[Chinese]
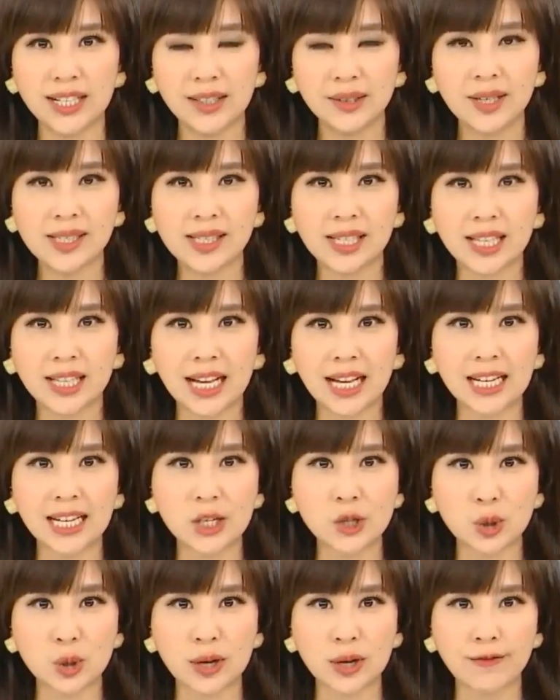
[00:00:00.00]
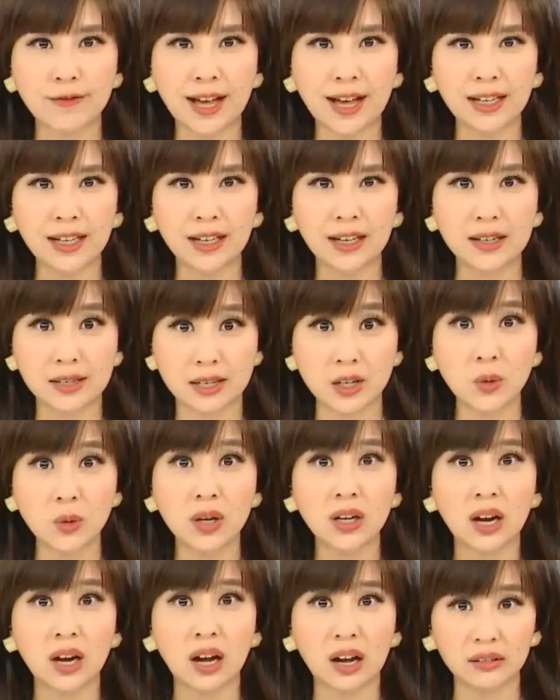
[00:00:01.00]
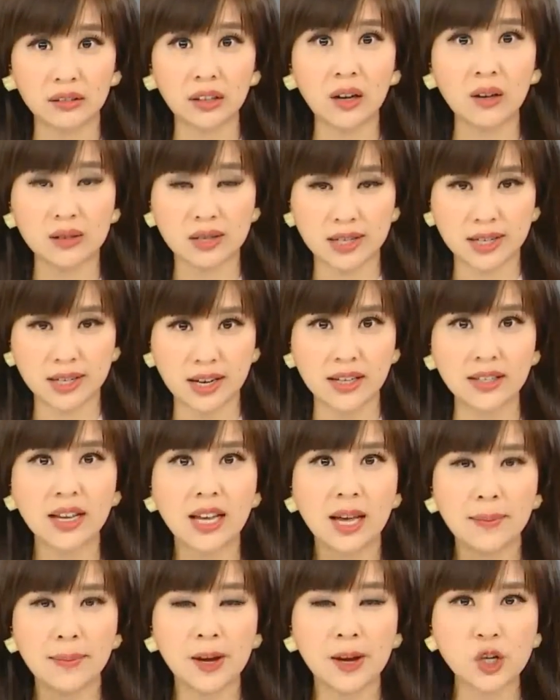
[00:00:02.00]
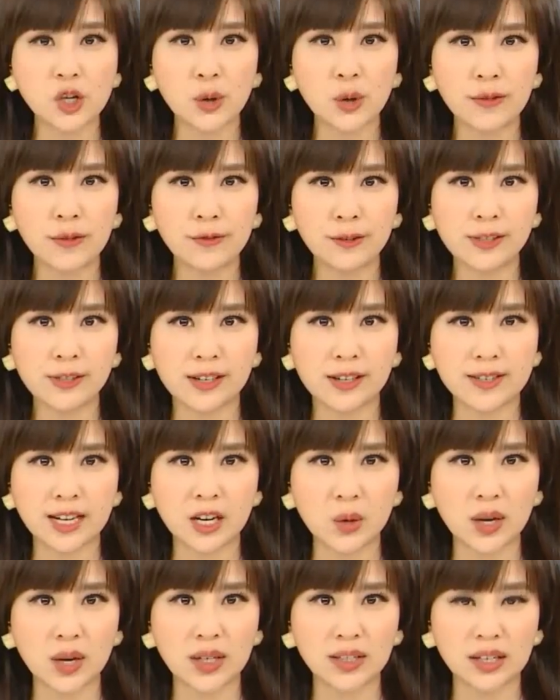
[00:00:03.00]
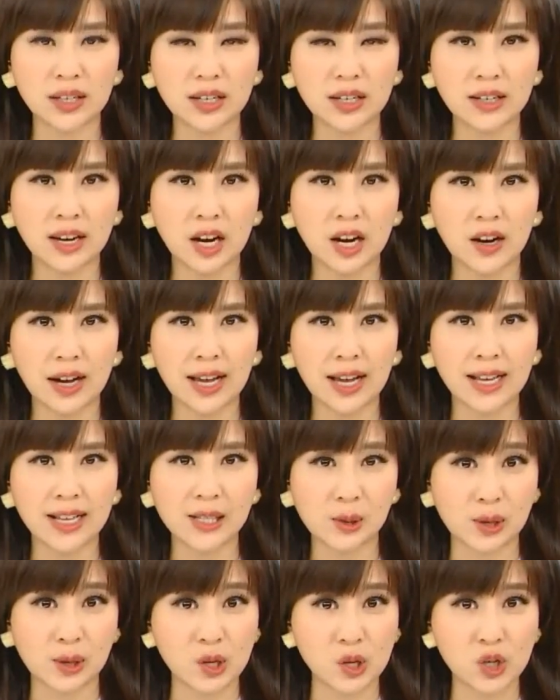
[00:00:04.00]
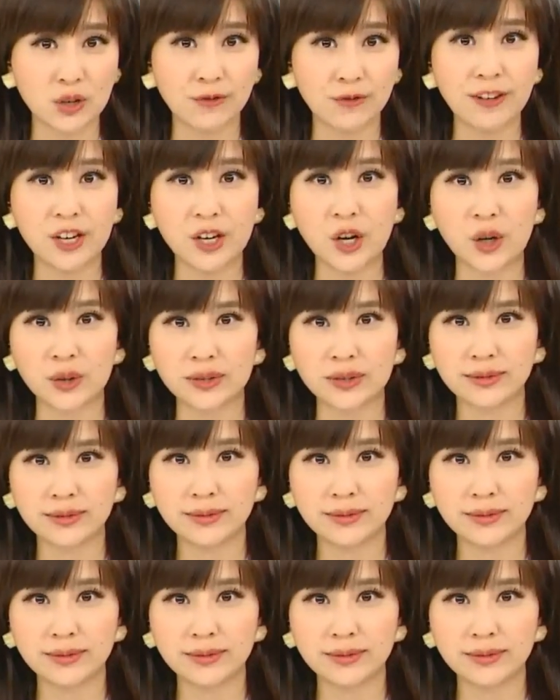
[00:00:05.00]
对此，台铁局也发了新闻稿道歉，表示会负责相关的医疗和损失费用。